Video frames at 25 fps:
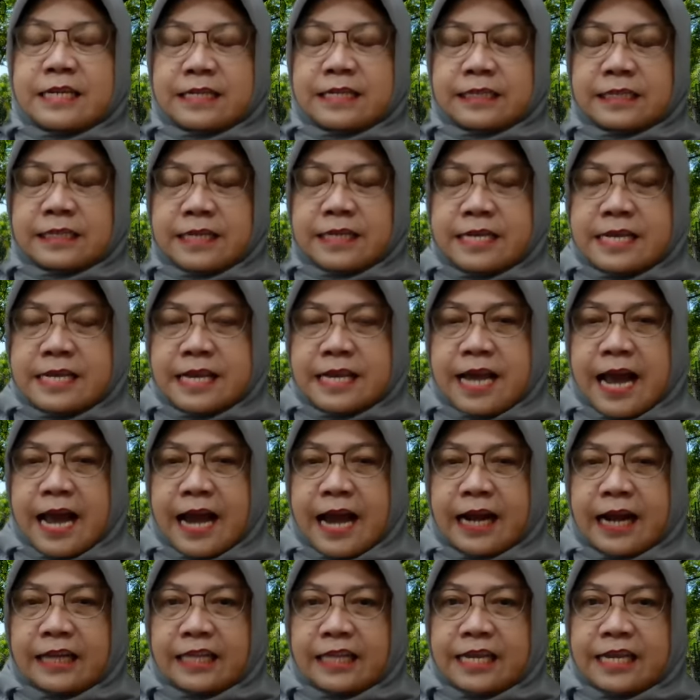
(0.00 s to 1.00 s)

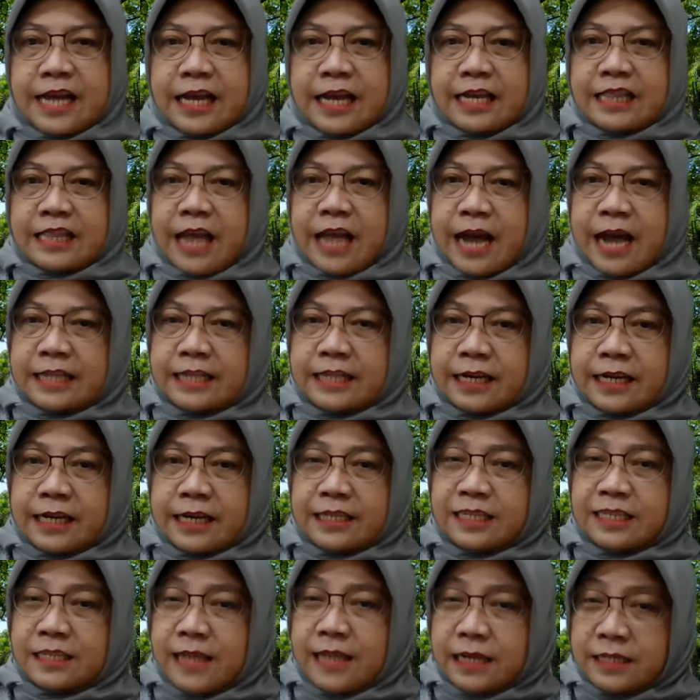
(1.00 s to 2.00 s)
sehingga ketika kita
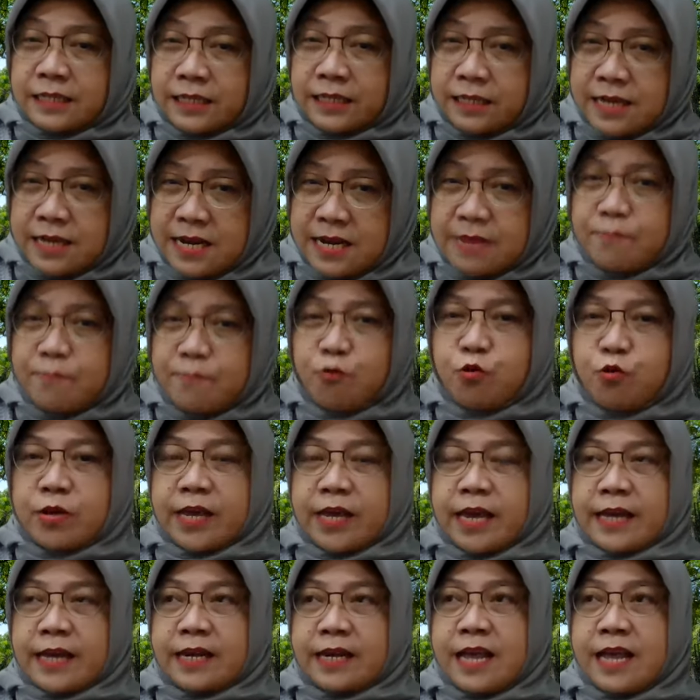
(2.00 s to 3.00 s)
ajarkan sejak sedini
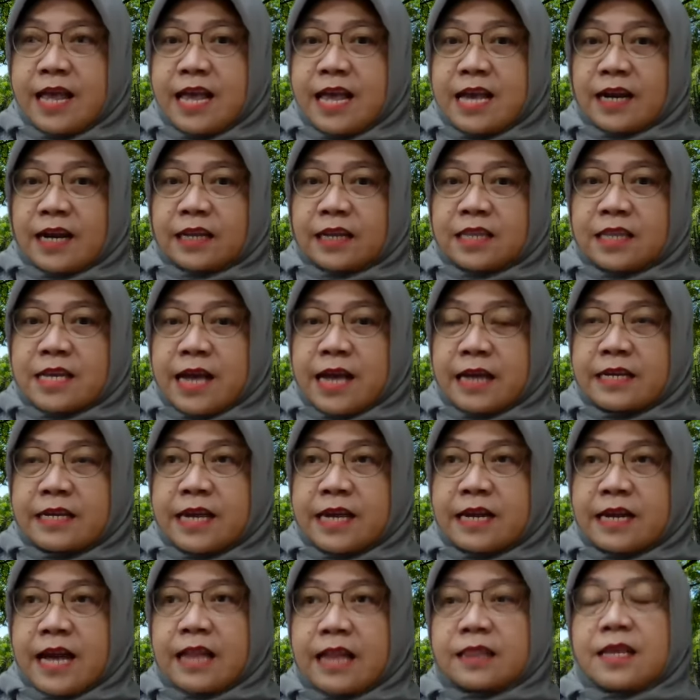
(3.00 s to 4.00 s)
mungkin ketika
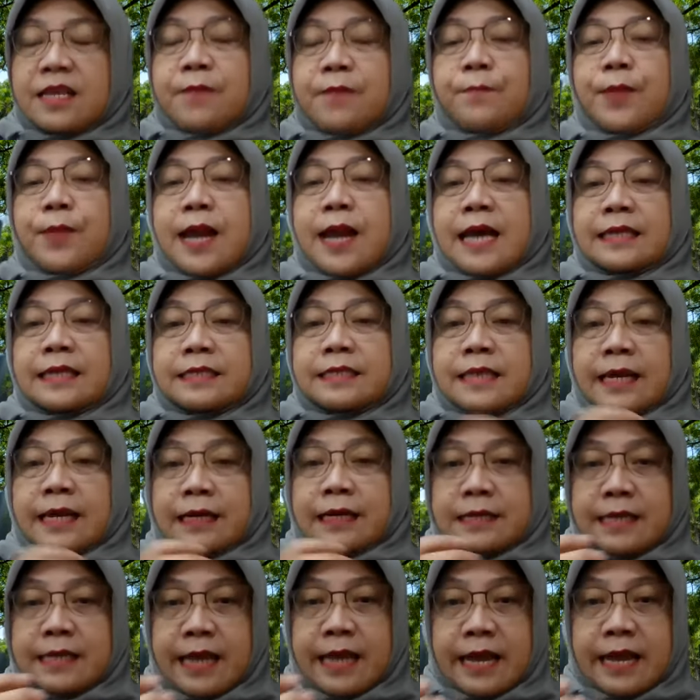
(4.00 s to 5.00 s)
dia nanti
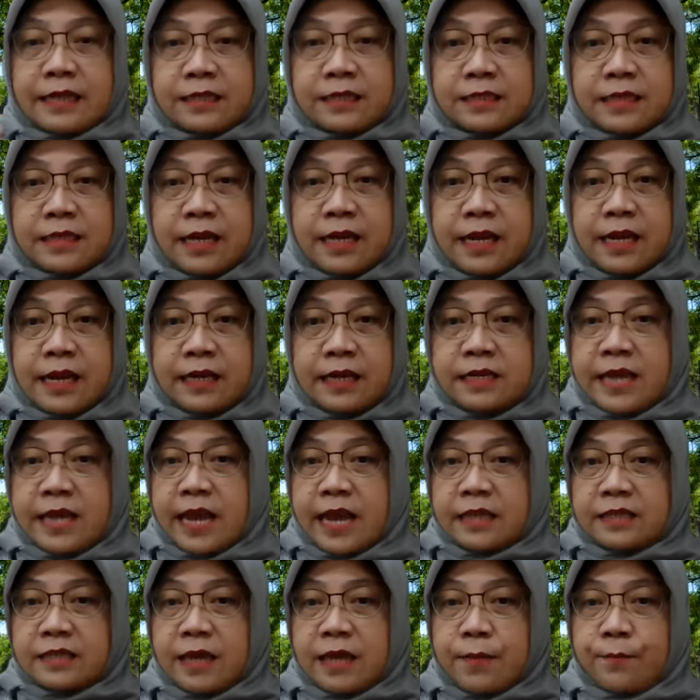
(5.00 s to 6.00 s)
belajar di SD di
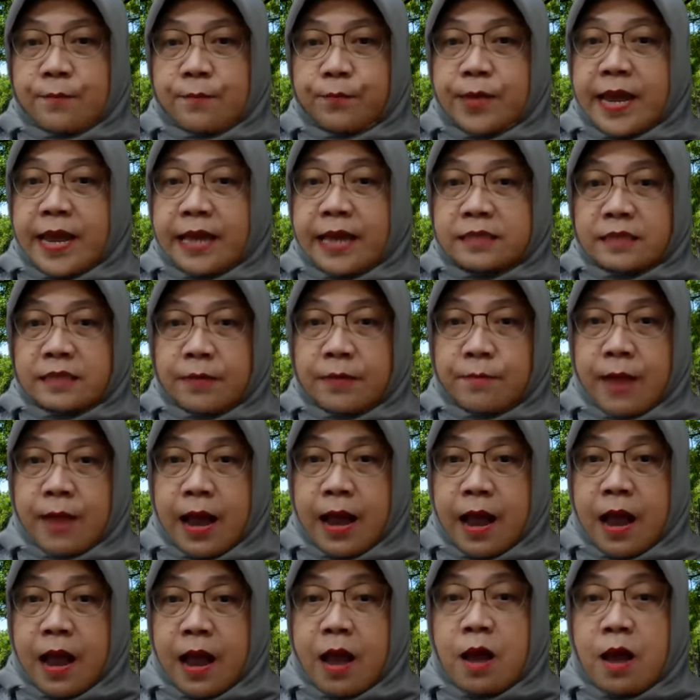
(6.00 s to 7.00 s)
SMP
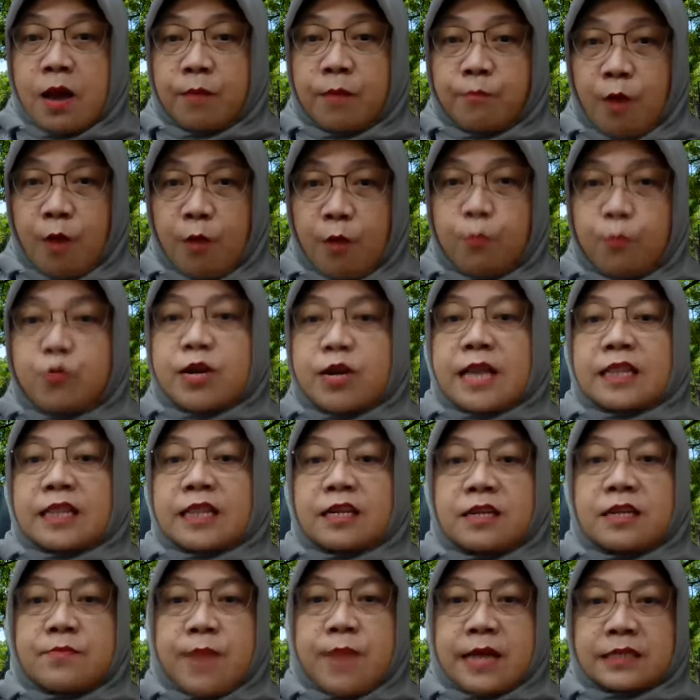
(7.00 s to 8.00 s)
SMA maupun
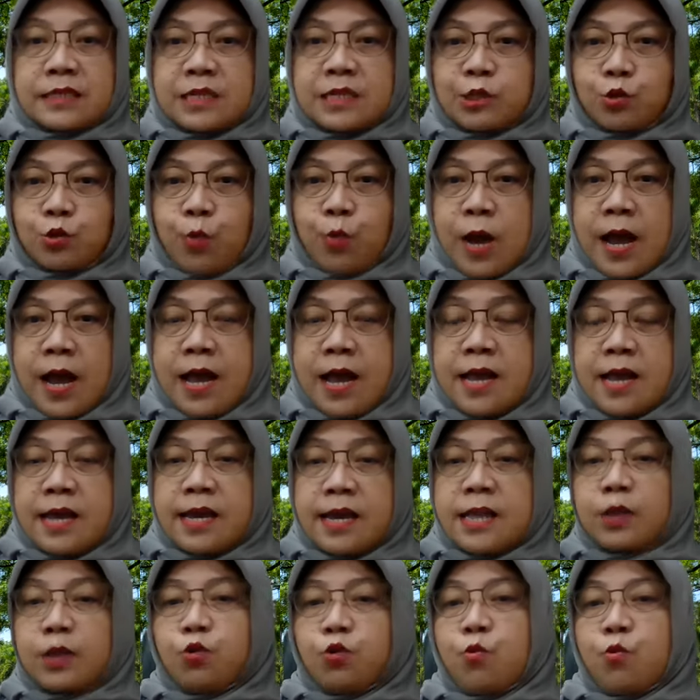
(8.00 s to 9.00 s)
nanti di mahasiswa
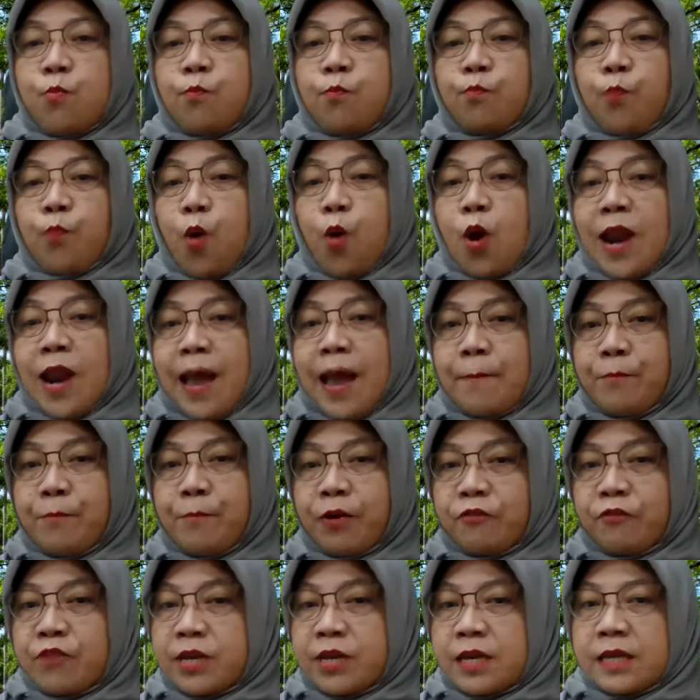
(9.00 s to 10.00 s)
itu pola
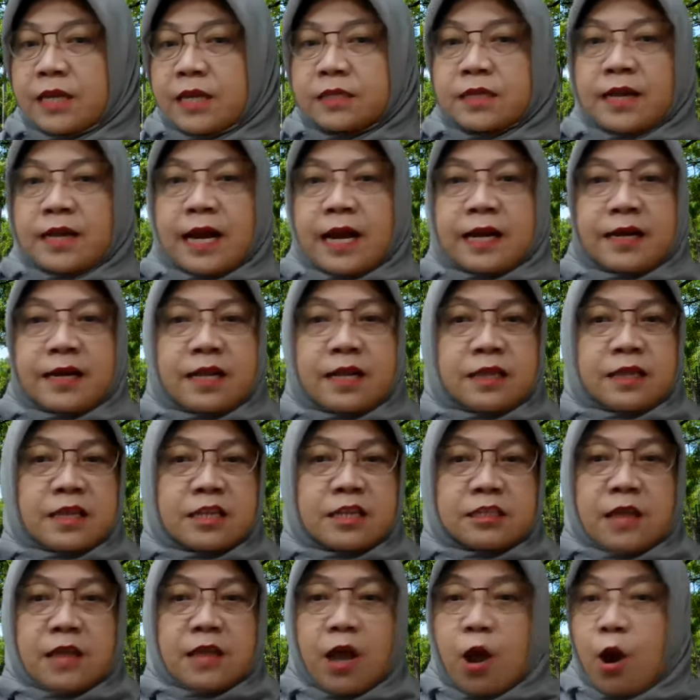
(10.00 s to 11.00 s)
berpikir secara
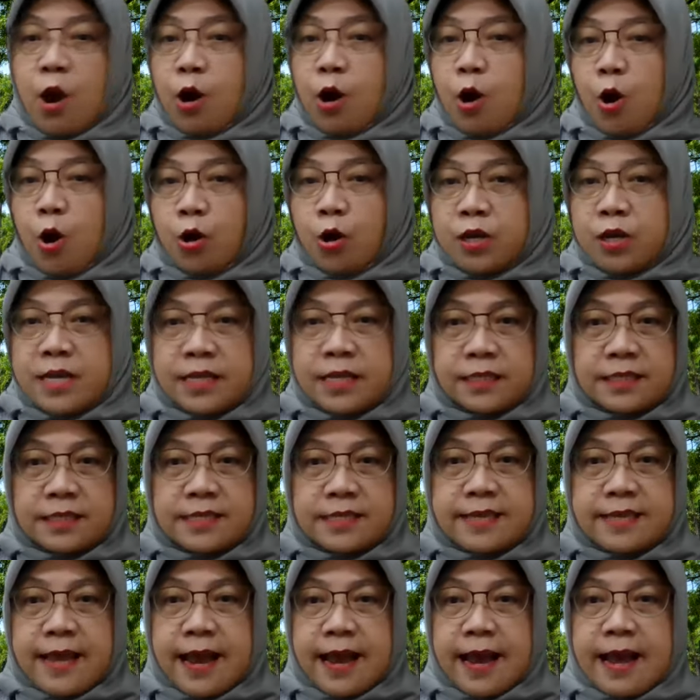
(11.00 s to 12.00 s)
kritis
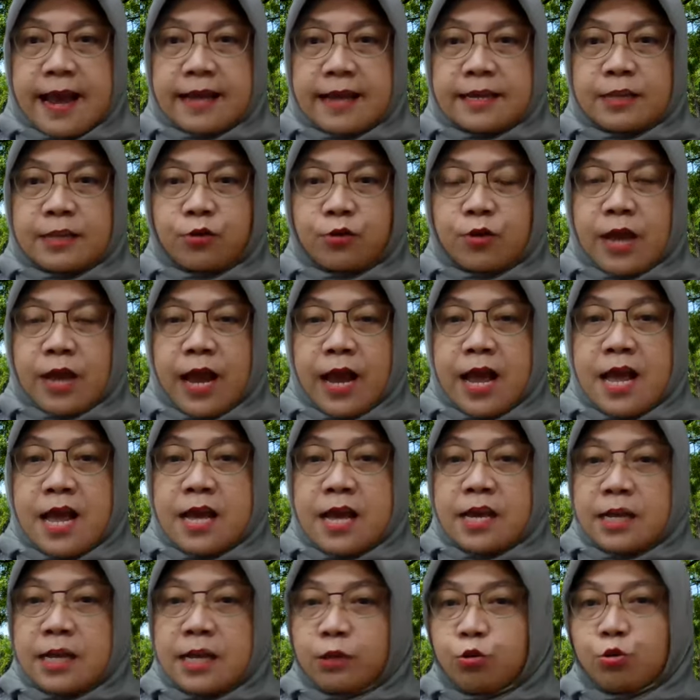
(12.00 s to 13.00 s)
logisnya gitu ya
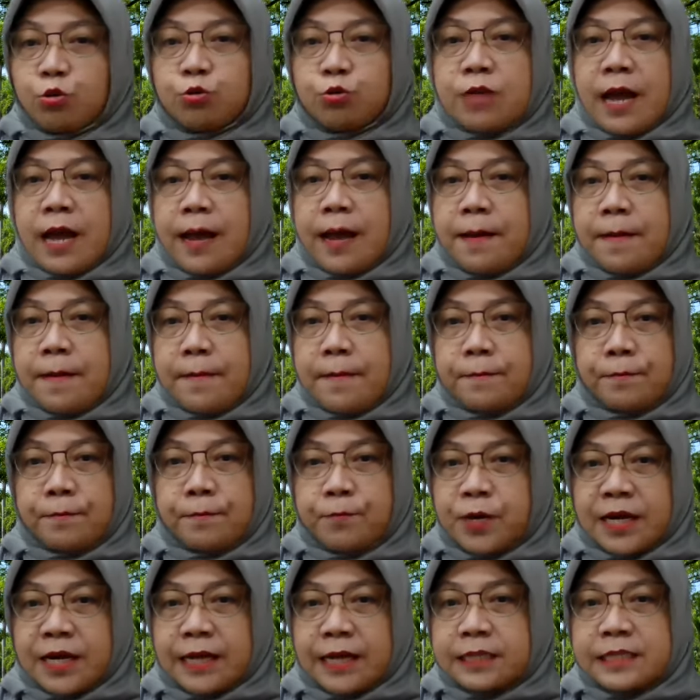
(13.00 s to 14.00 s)
itu sudah
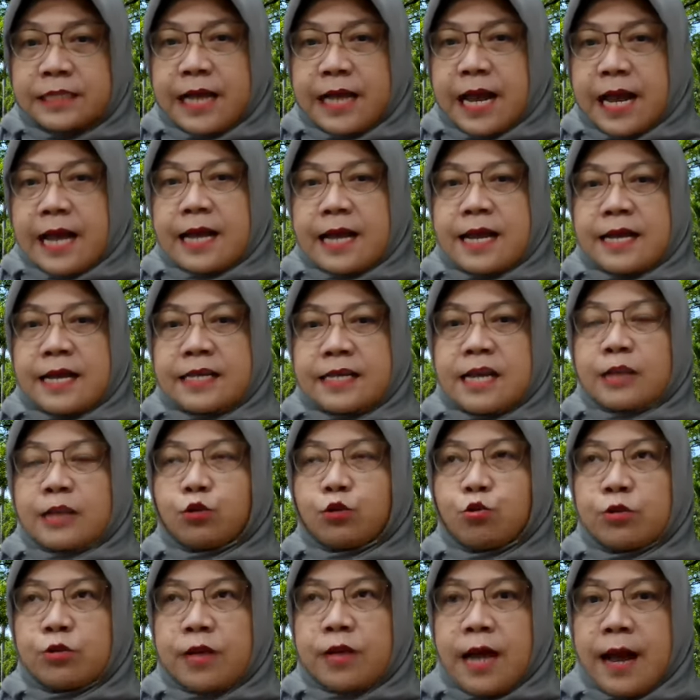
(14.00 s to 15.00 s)
bekerja ya
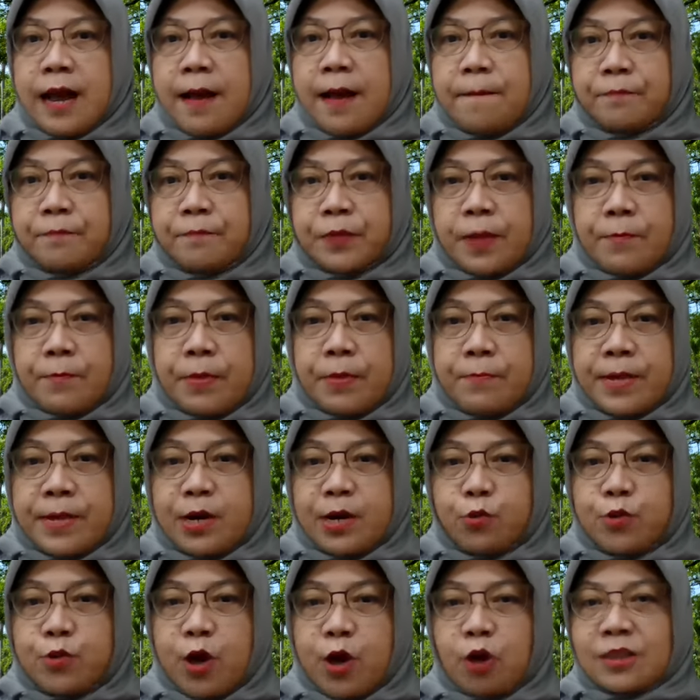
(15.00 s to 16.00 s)
sudah
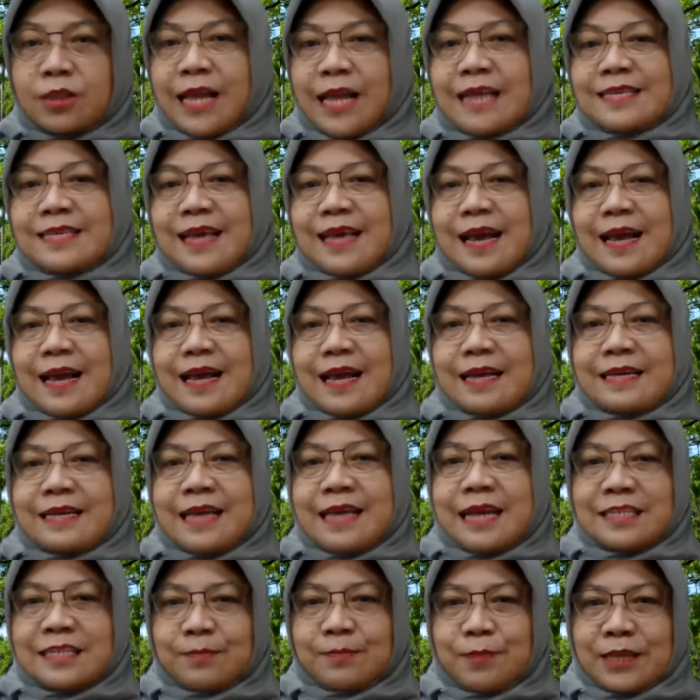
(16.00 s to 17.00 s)
memenuhi otaknya
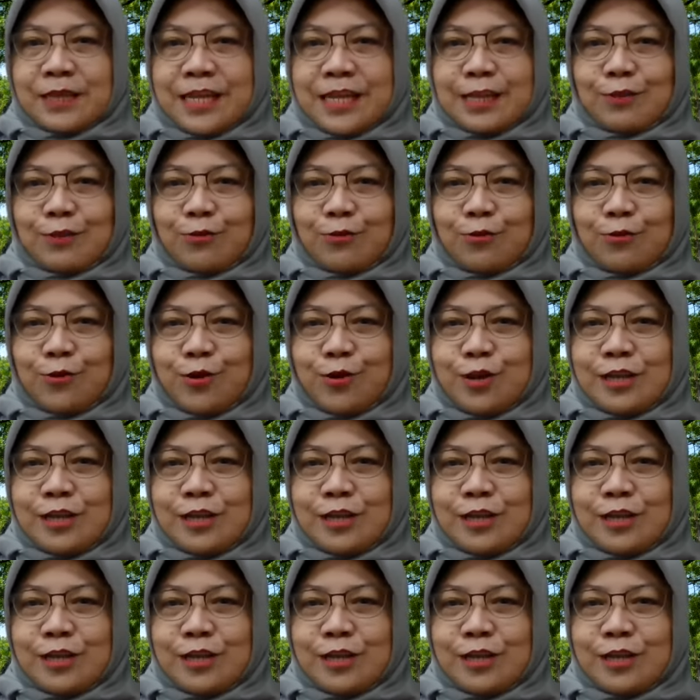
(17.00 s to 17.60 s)
ya seperti itu